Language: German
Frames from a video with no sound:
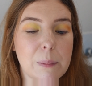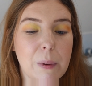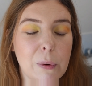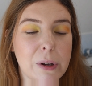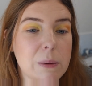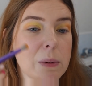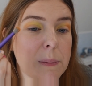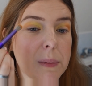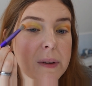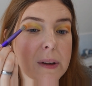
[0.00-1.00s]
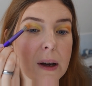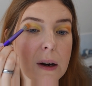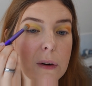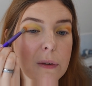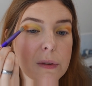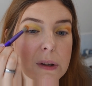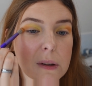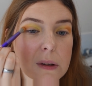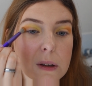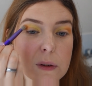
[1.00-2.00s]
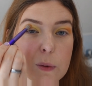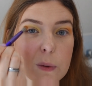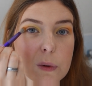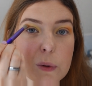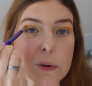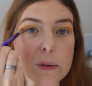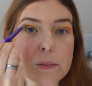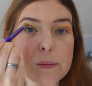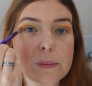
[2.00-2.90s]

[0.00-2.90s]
Da baue ich lieber ein bisschen auf, das ist ganz gut so.